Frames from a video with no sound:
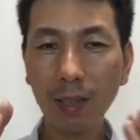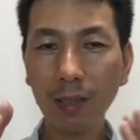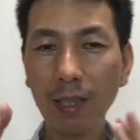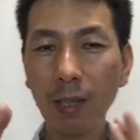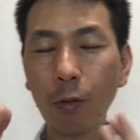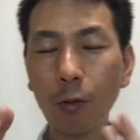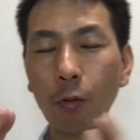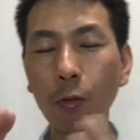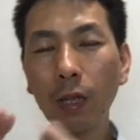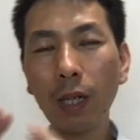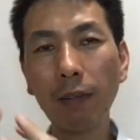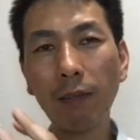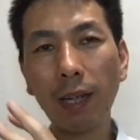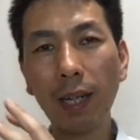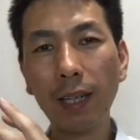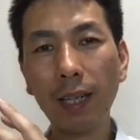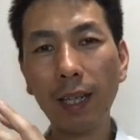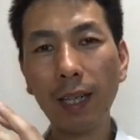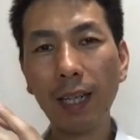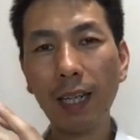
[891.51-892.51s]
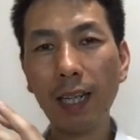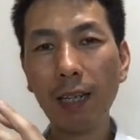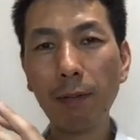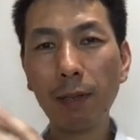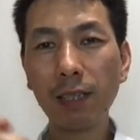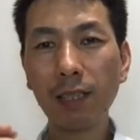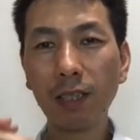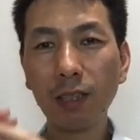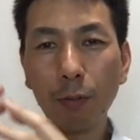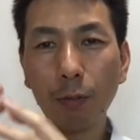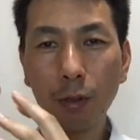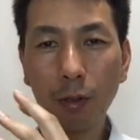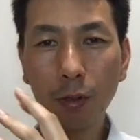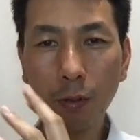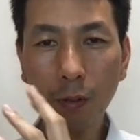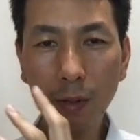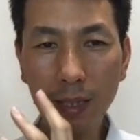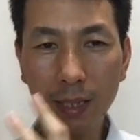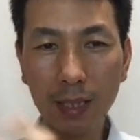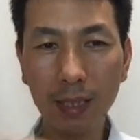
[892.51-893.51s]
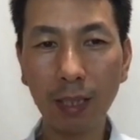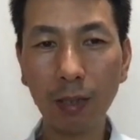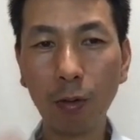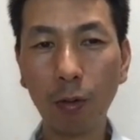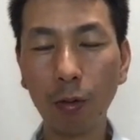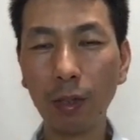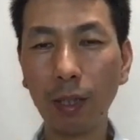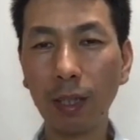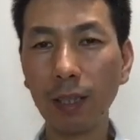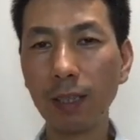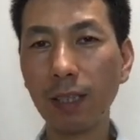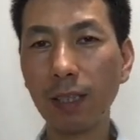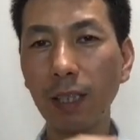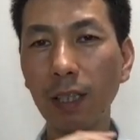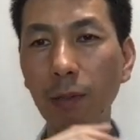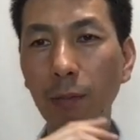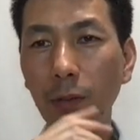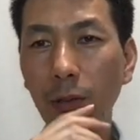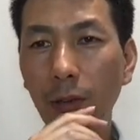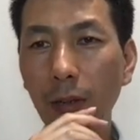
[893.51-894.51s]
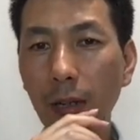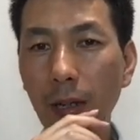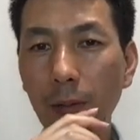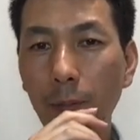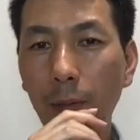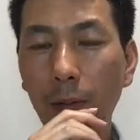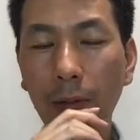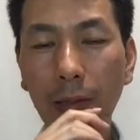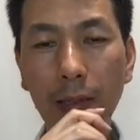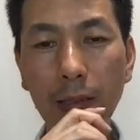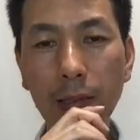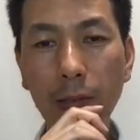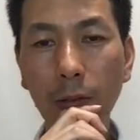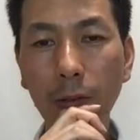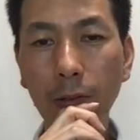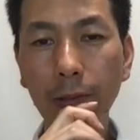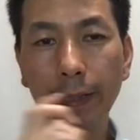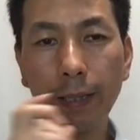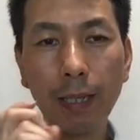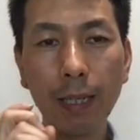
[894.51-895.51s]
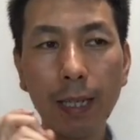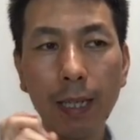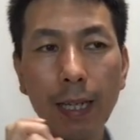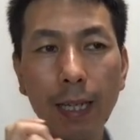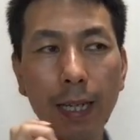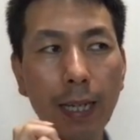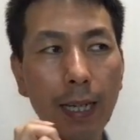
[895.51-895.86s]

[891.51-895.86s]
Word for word: で、今回は、バスケットボールとは違う本なんですけれども、まあ、私は本当に、